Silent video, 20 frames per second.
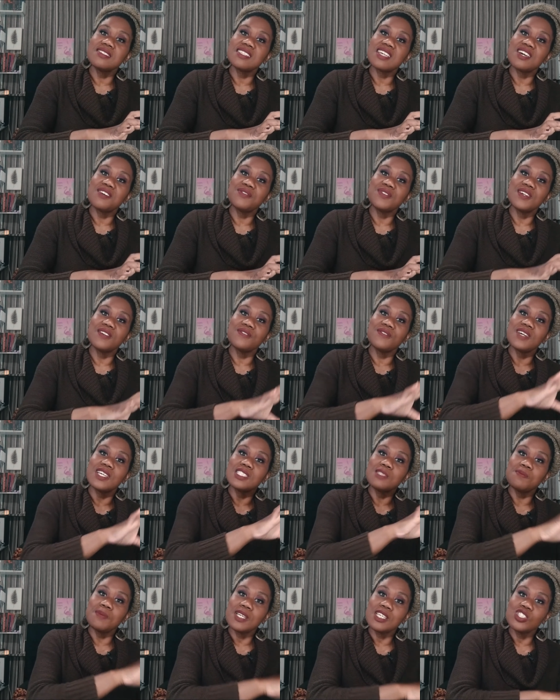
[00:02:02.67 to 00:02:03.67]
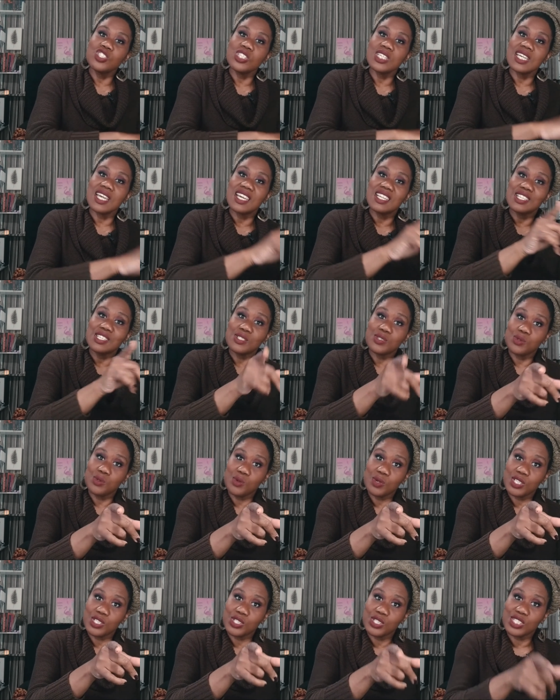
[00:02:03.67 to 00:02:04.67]
esse café faz para chegar na
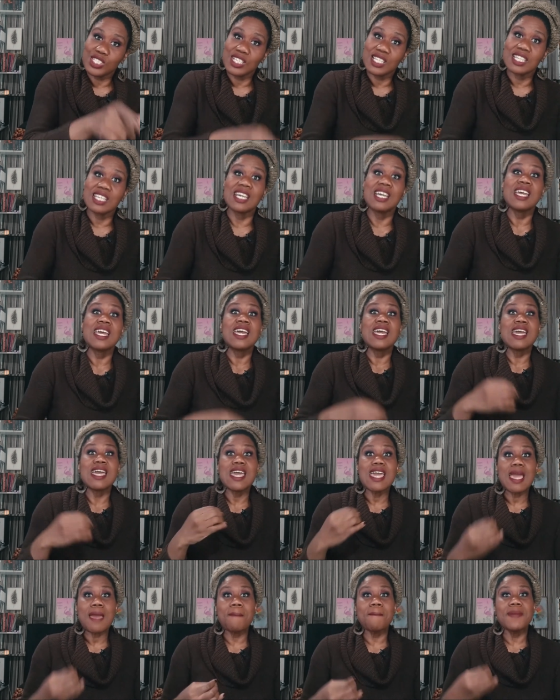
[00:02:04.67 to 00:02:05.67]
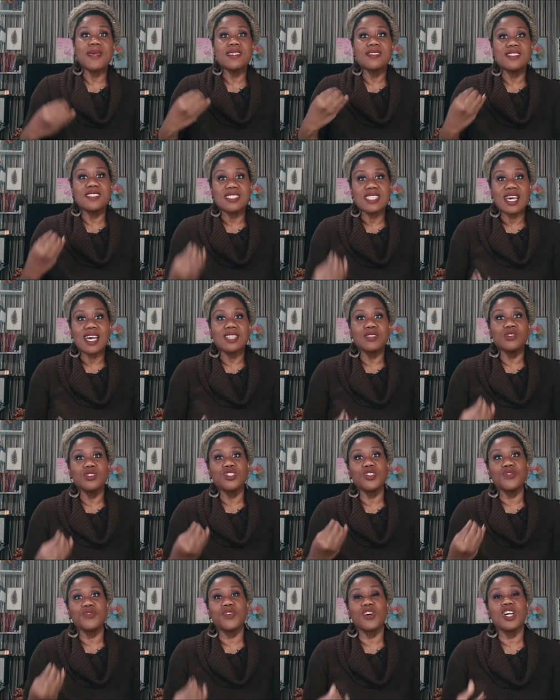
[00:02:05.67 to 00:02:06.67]
sua xícara, é
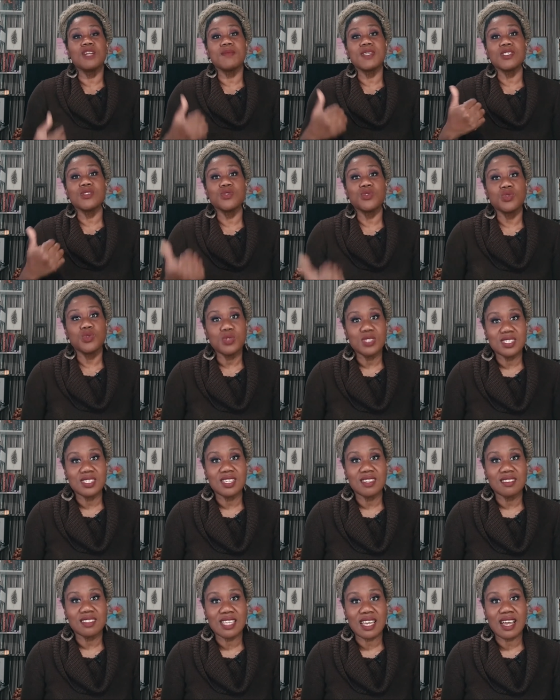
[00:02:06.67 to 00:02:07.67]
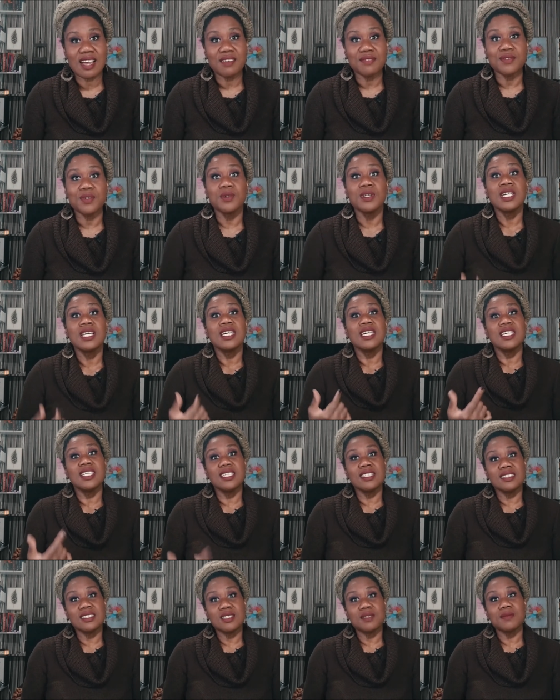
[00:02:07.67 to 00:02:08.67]
pensado de forma sustentável
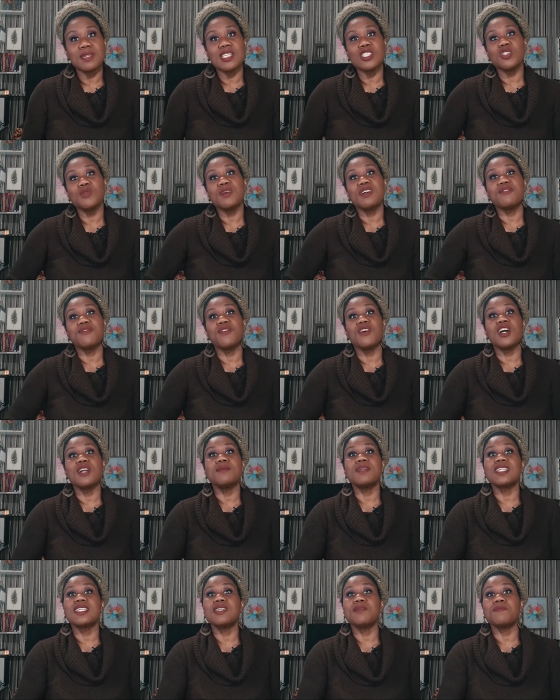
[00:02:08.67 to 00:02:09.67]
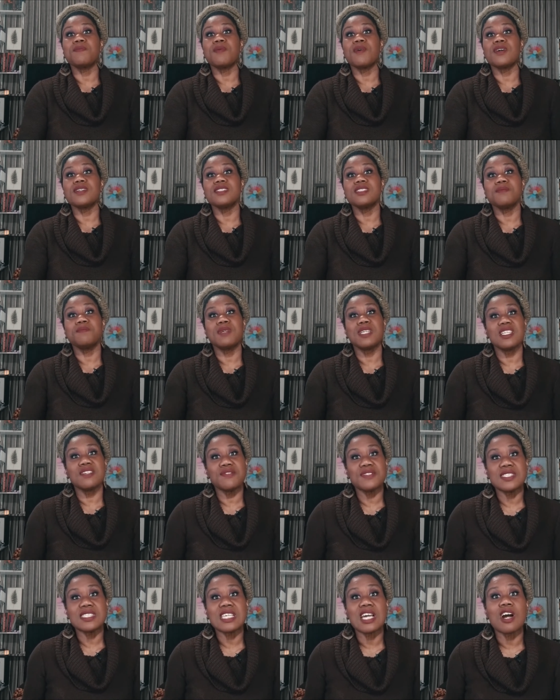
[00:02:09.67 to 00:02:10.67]
e também de uma forma que possa
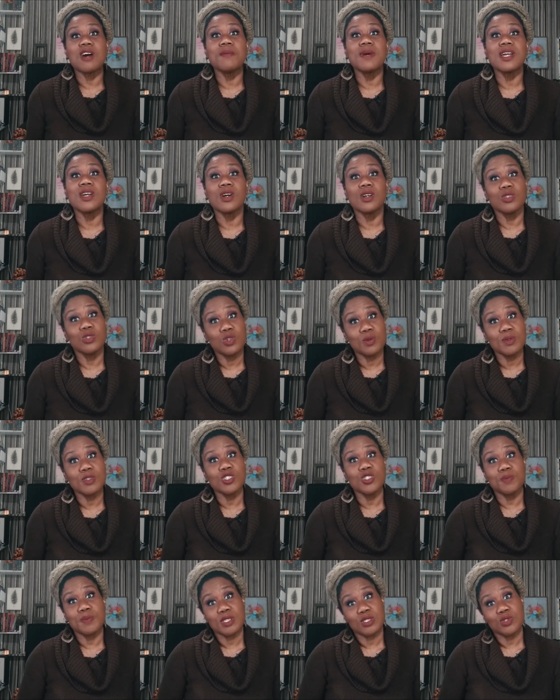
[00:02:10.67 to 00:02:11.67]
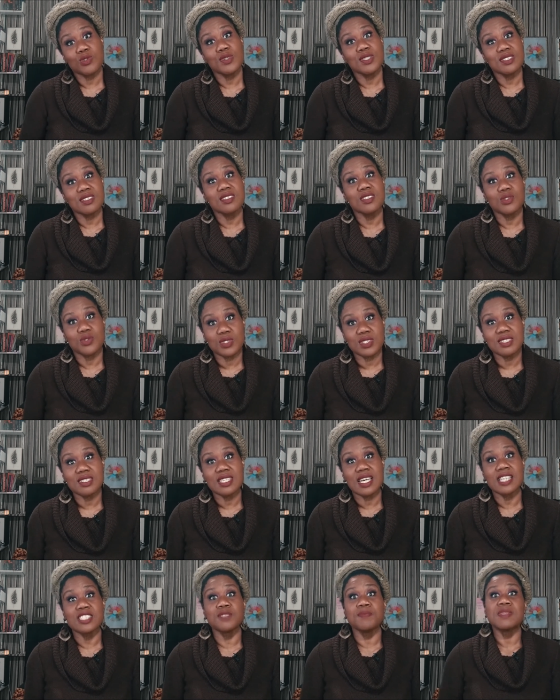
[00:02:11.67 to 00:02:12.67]
beneficiar o maior número de pessoas dentro da
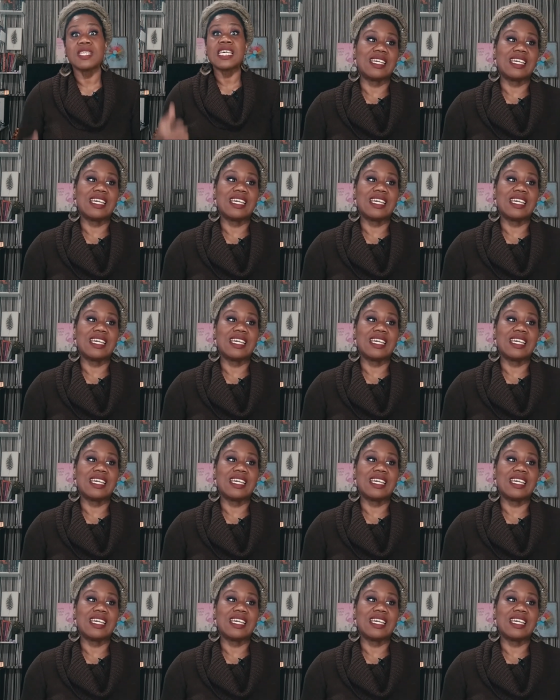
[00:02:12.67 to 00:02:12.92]
sociedade.